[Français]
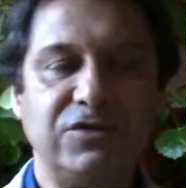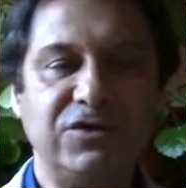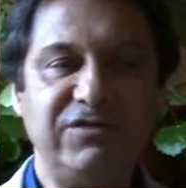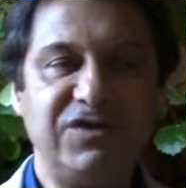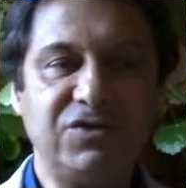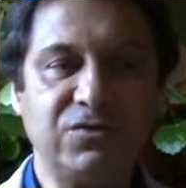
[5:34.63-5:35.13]

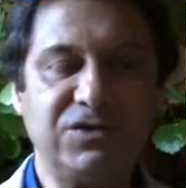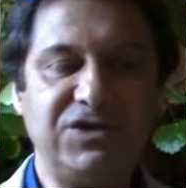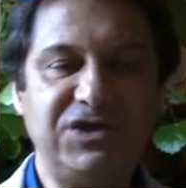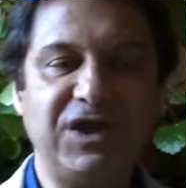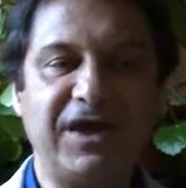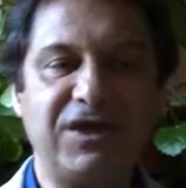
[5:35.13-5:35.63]
une vision
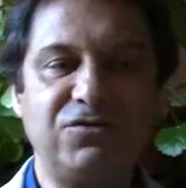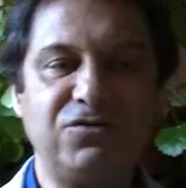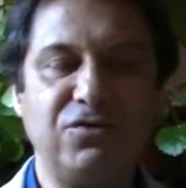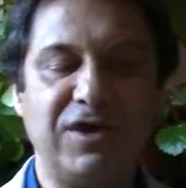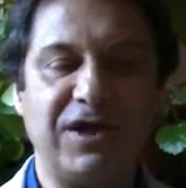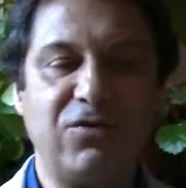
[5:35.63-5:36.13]
directe
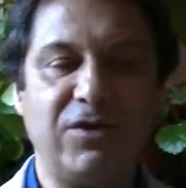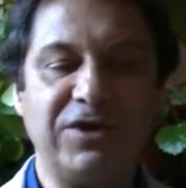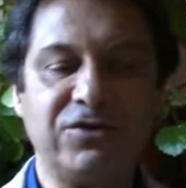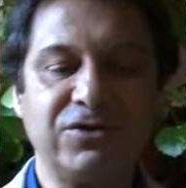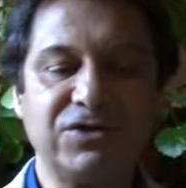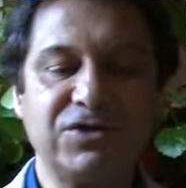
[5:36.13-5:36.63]
de la
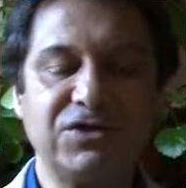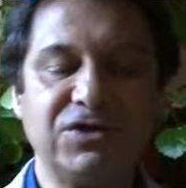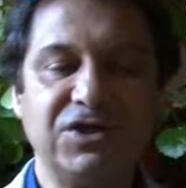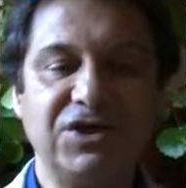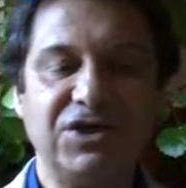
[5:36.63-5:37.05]
croyance